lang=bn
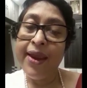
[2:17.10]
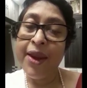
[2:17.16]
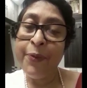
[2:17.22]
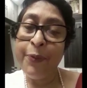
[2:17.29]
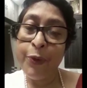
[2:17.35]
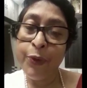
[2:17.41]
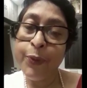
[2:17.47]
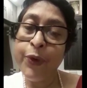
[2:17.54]

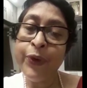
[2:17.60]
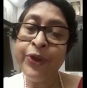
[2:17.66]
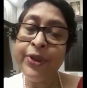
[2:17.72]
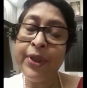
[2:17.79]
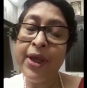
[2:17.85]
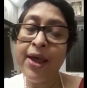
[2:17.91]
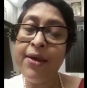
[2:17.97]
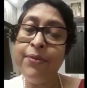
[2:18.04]
এর
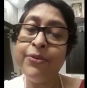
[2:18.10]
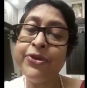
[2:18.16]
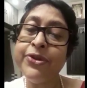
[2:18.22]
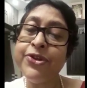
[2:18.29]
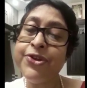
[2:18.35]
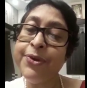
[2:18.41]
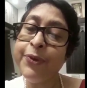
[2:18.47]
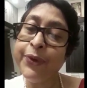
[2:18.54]
প্রবক্তা
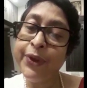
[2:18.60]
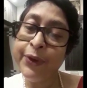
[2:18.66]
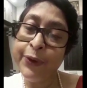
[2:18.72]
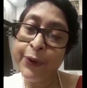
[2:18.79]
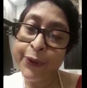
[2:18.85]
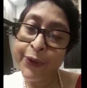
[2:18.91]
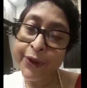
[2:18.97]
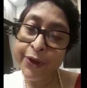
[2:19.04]
শ্রীমতী
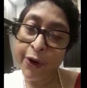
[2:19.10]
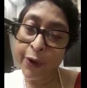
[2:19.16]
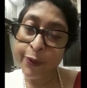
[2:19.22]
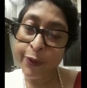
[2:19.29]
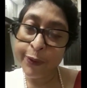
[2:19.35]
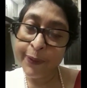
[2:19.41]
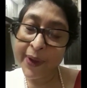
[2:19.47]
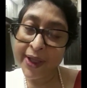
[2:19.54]
গৌরী
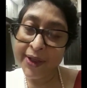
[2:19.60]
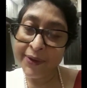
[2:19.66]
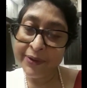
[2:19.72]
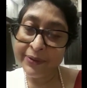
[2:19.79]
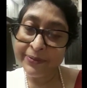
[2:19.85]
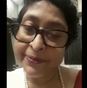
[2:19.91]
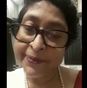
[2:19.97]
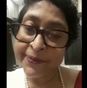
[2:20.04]
ধর্মপাল
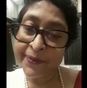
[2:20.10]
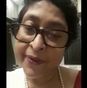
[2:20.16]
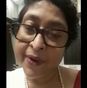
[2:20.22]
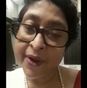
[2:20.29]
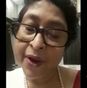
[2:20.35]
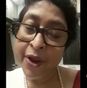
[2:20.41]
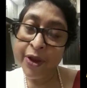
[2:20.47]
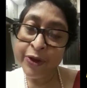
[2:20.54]

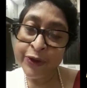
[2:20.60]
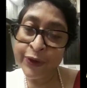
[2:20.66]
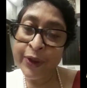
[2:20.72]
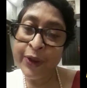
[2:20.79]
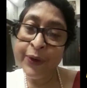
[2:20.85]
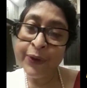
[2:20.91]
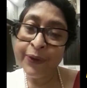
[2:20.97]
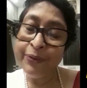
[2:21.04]

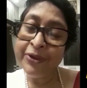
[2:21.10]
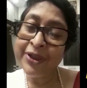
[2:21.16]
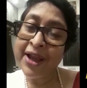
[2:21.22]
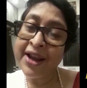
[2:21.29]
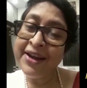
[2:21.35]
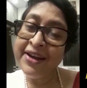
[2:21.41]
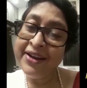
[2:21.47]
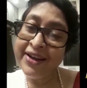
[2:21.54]
যদিও
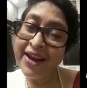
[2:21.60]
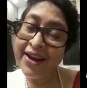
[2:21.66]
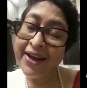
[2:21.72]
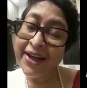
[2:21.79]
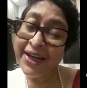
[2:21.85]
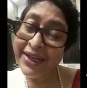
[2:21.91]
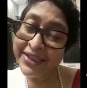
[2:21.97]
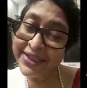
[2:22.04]
তার নিয়ে
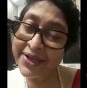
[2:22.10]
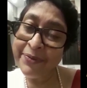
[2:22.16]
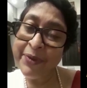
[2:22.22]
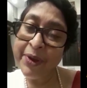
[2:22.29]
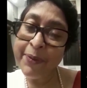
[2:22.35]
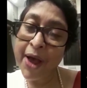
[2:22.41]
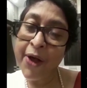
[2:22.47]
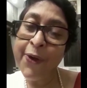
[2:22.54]
নিজের
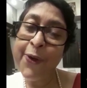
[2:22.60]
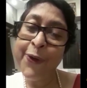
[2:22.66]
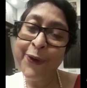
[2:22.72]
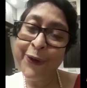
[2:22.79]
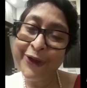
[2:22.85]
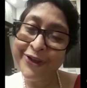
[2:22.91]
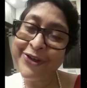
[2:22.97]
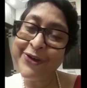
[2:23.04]
বিবাহ
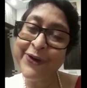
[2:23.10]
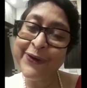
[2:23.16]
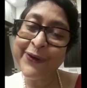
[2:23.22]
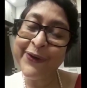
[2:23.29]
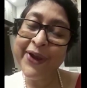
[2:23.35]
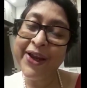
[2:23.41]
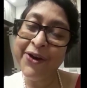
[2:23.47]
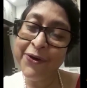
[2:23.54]
হয়েছিল
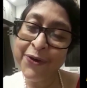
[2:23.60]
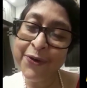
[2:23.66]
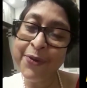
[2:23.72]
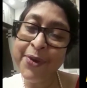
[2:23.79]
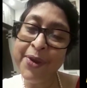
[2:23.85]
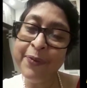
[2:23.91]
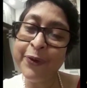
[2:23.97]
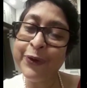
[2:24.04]
এরকম
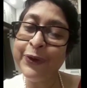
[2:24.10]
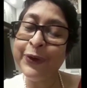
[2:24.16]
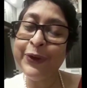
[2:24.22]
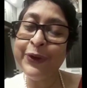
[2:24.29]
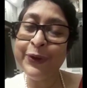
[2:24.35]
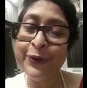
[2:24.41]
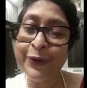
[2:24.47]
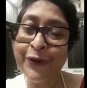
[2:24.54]
এই
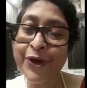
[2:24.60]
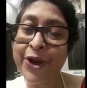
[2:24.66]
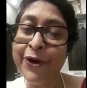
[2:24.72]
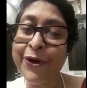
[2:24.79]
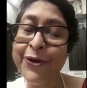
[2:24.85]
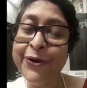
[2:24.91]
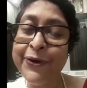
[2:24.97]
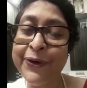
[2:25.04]
পদ্ধতি
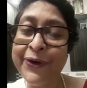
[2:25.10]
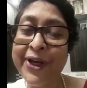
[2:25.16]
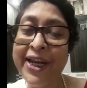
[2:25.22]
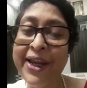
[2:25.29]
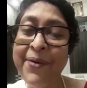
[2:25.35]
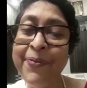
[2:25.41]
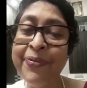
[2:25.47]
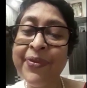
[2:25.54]
অনুসরণ করে
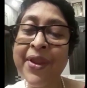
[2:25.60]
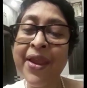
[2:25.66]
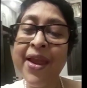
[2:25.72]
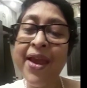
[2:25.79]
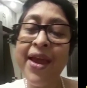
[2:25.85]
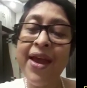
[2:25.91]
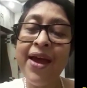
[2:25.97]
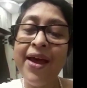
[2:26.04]

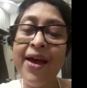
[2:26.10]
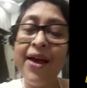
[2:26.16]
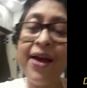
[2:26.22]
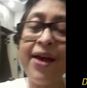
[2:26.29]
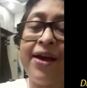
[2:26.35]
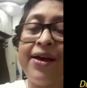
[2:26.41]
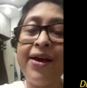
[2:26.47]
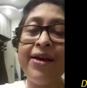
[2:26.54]

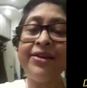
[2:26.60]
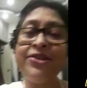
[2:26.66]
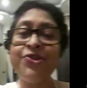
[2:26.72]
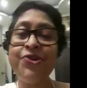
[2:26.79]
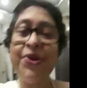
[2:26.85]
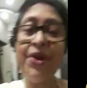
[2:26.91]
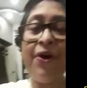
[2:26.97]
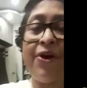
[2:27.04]

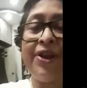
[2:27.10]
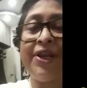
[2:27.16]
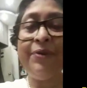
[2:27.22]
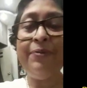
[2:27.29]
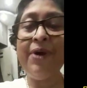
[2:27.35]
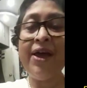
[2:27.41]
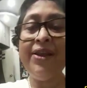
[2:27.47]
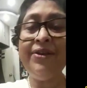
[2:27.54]
শ্রী
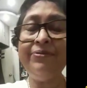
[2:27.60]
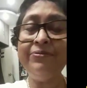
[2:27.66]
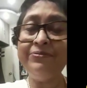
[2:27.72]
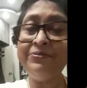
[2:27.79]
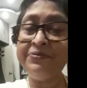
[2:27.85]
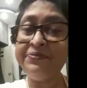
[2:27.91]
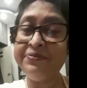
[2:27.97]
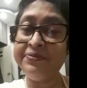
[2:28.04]
অনির্বাণ
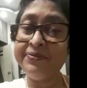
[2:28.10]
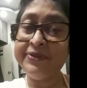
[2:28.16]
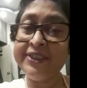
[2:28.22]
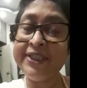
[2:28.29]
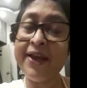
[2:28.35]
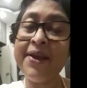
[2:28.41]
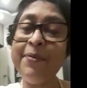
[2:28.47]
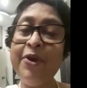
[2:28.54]

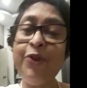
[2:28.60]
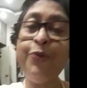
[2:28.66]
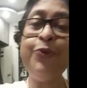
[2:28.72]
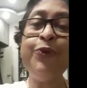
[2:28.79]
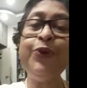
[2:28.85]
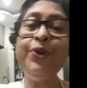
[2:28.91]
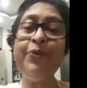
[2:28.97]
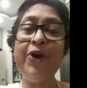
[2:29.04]
যাকে
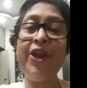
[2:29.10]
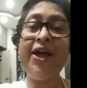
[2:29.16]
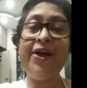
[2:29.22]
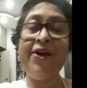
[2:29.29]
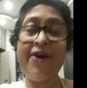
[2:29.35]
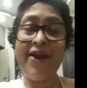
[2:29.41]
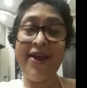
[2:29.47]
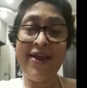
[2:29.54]
বেদমুনি বলা
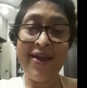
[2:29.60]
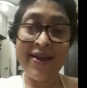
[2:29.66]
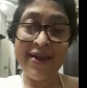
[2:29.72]
হয়